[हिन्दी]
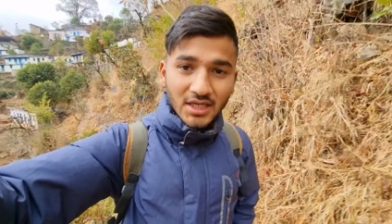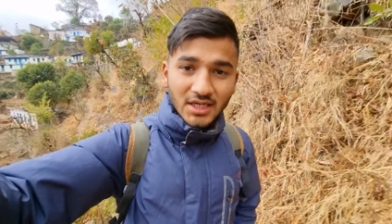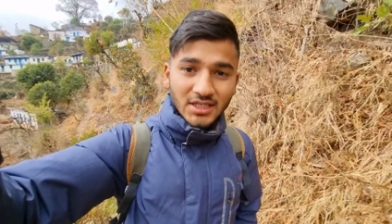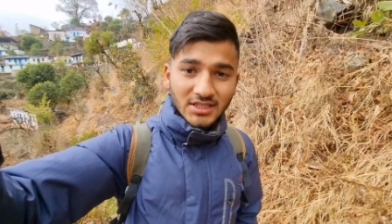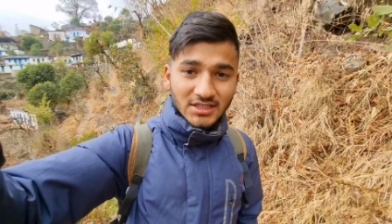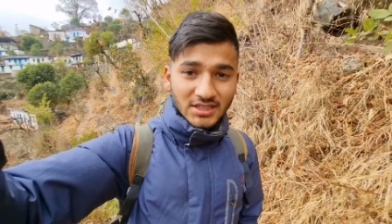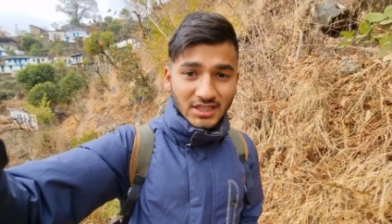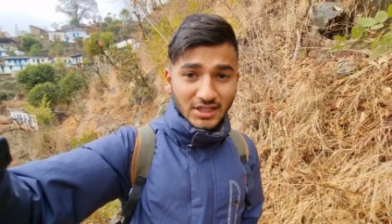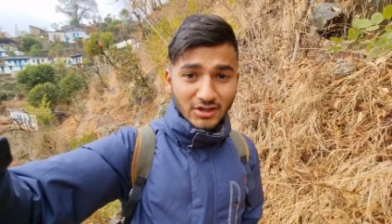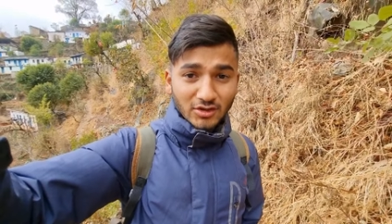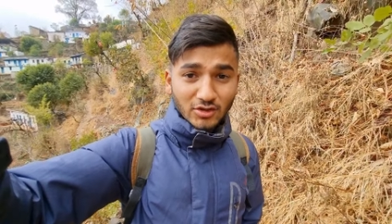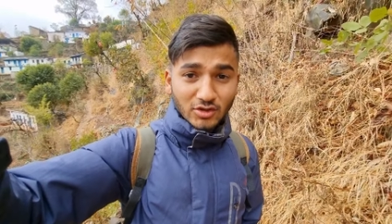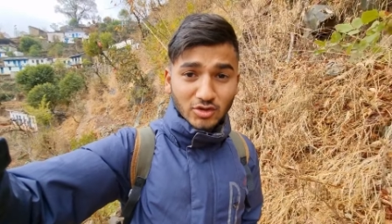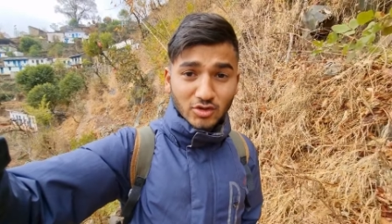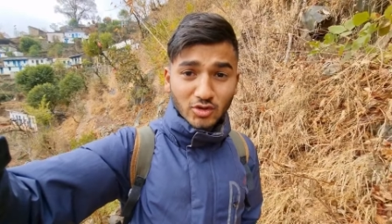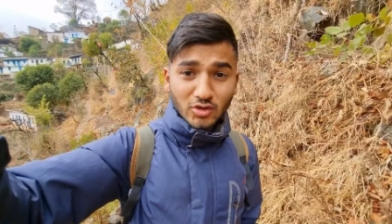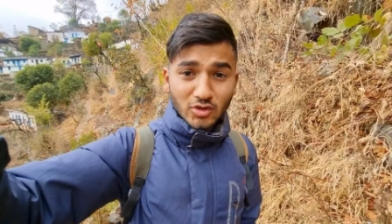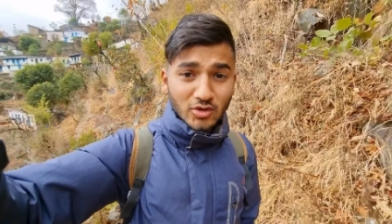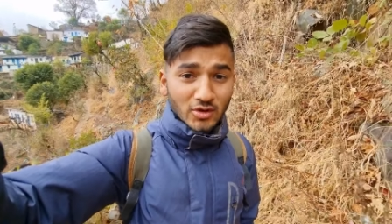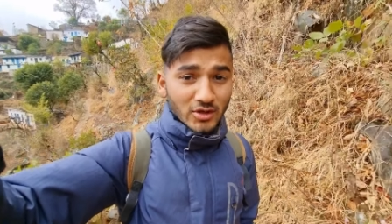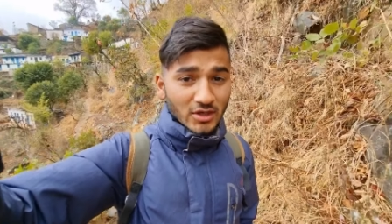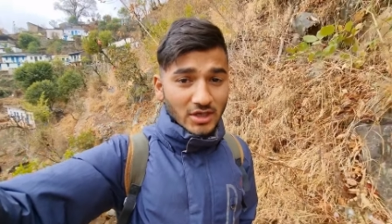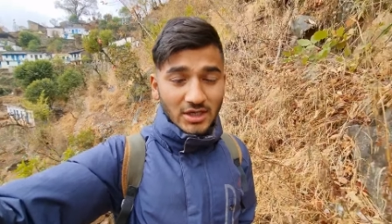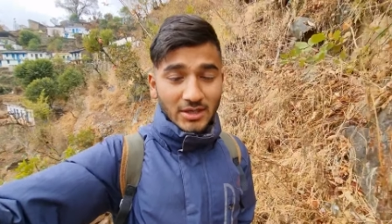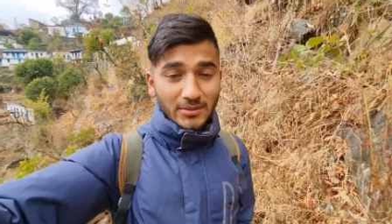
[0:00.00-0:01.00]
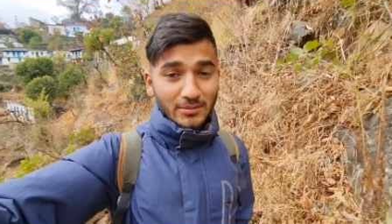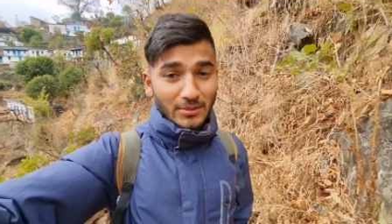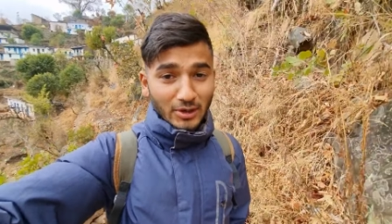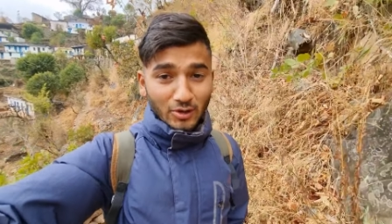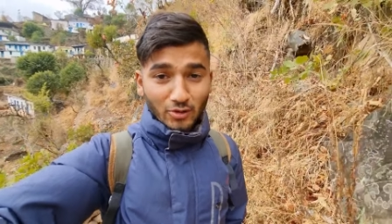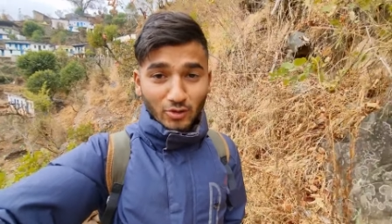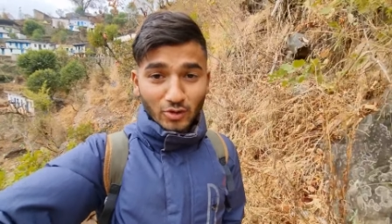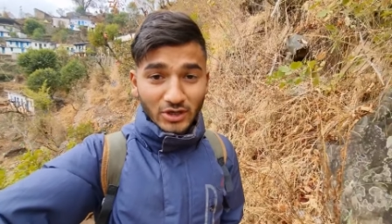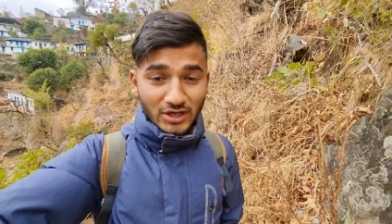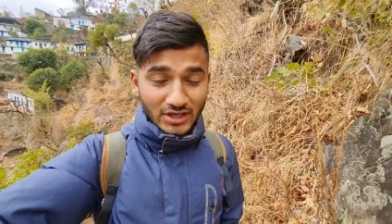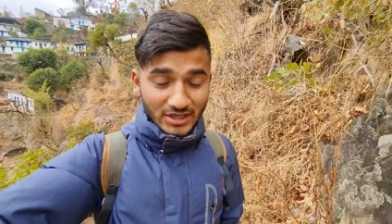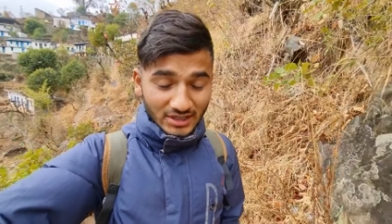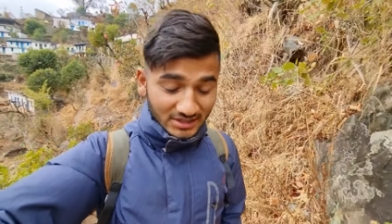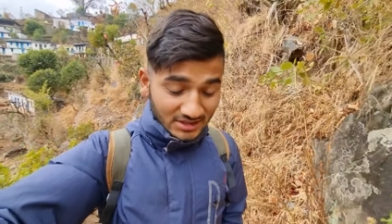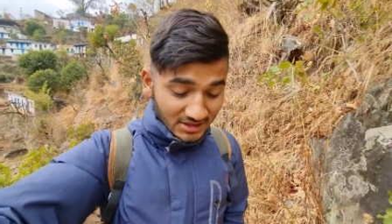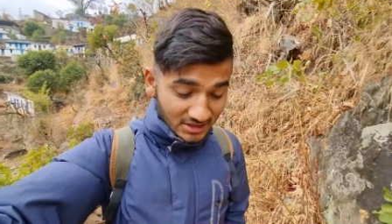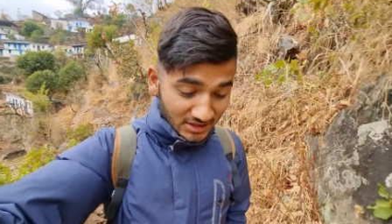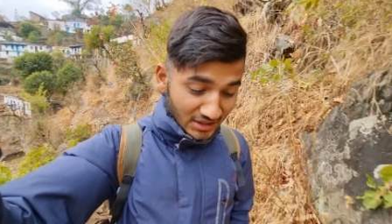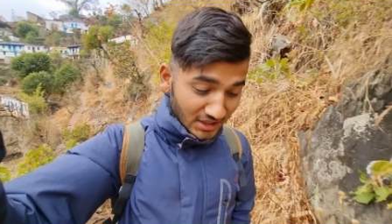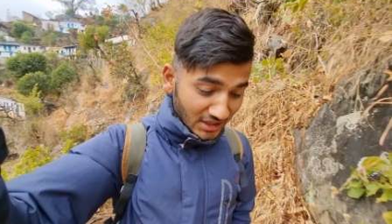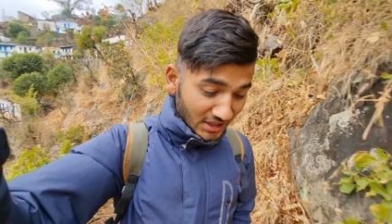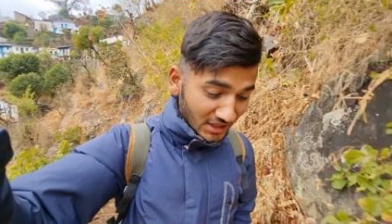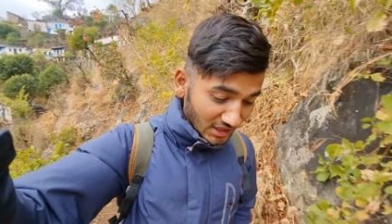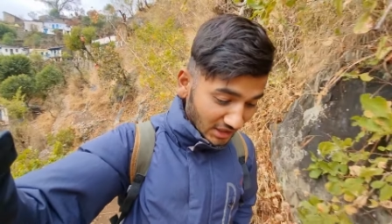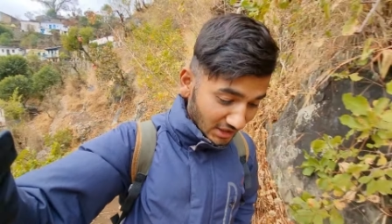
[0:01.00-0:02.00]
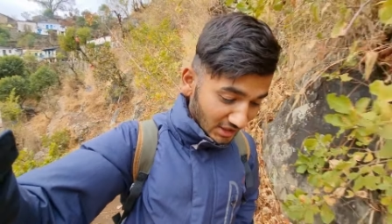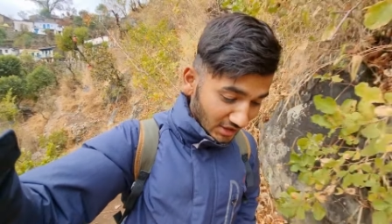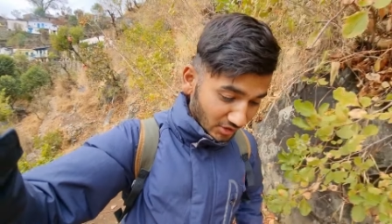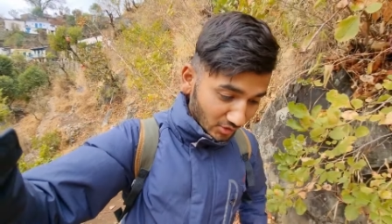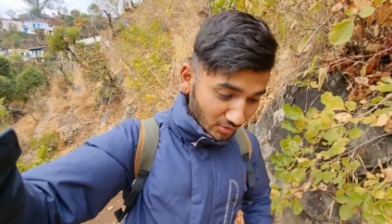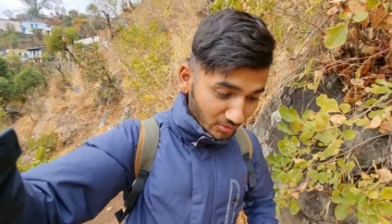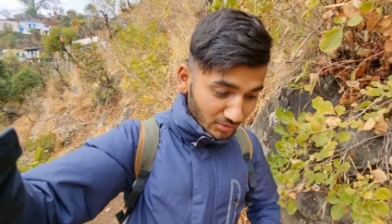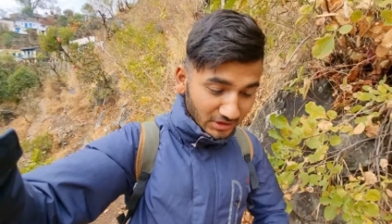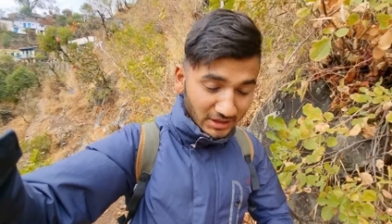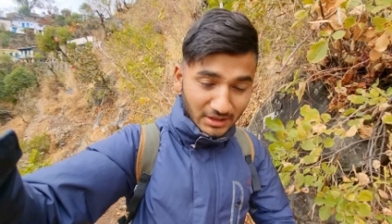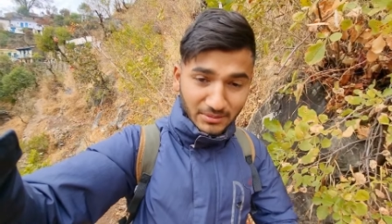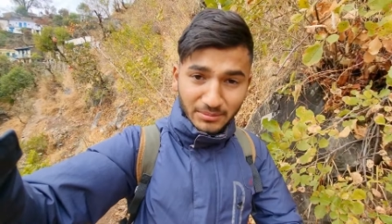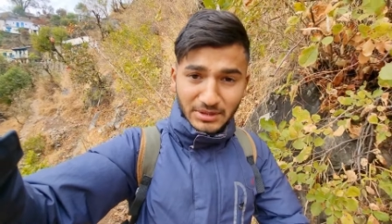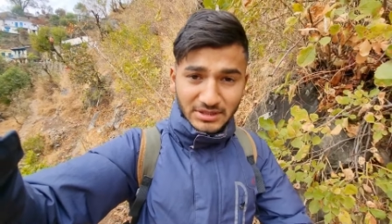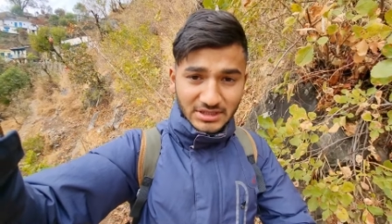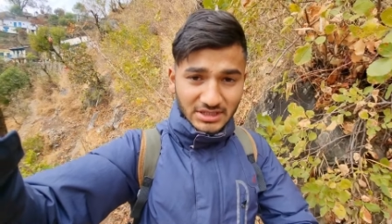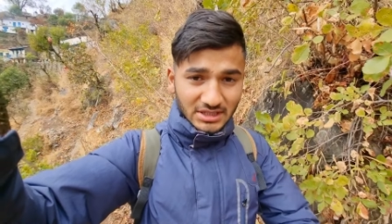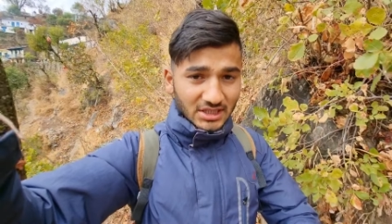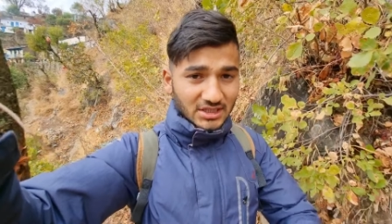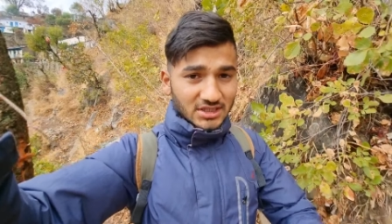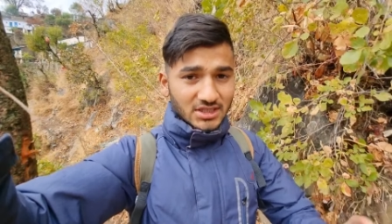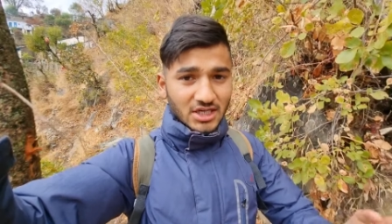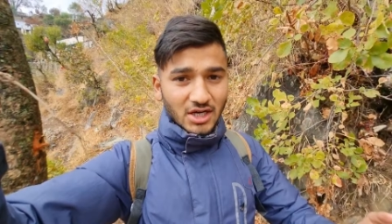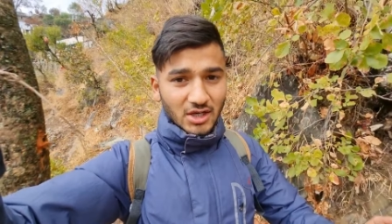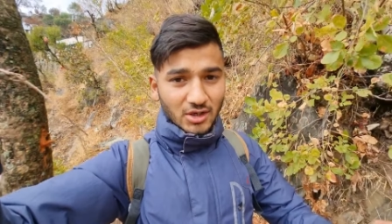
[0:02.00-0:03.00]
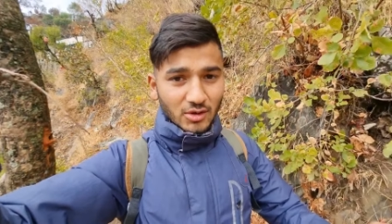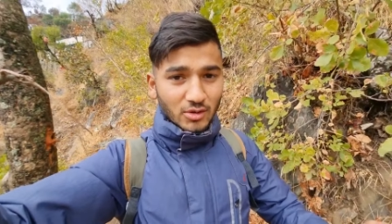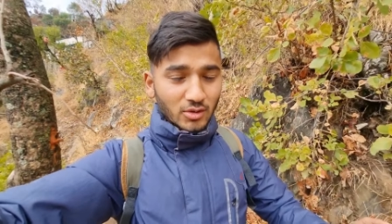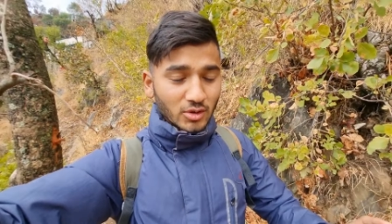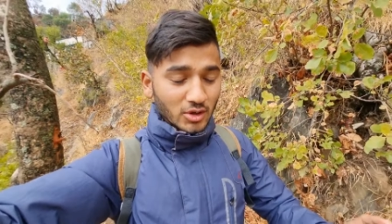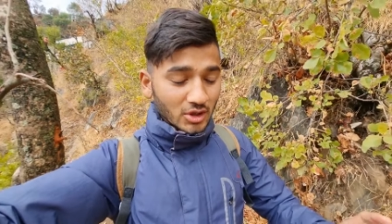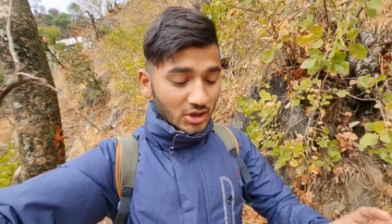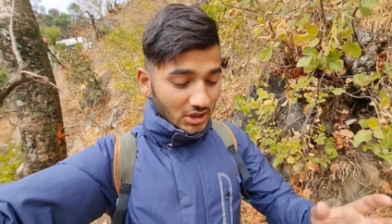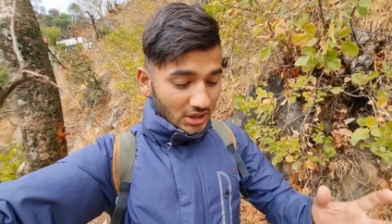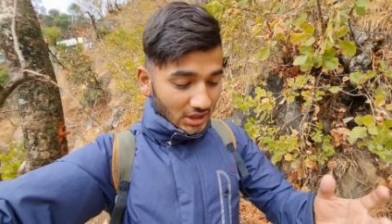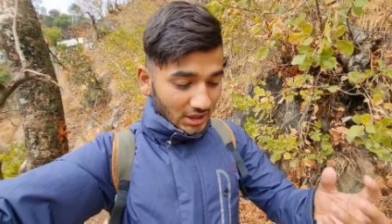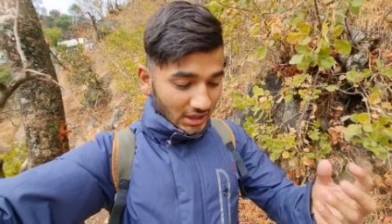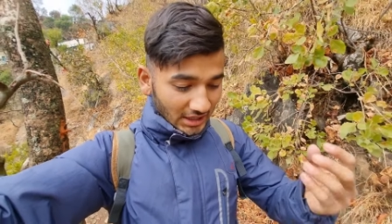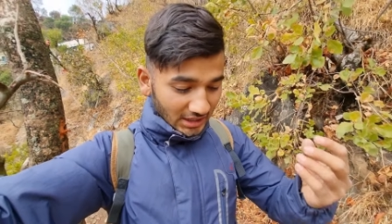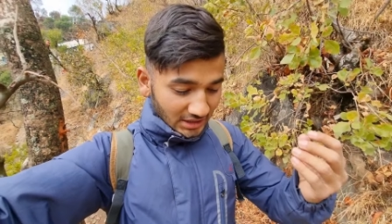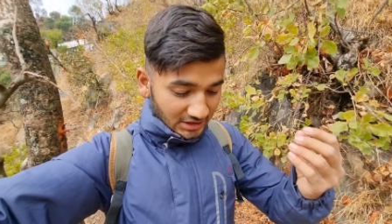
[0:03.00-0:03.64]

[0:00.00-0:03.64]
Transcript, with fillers: इसीलिए दोस्तों मैं कोई रिस्क नहीं ले रहा हूँ मतलब मैं सीधा जा रहा हूँ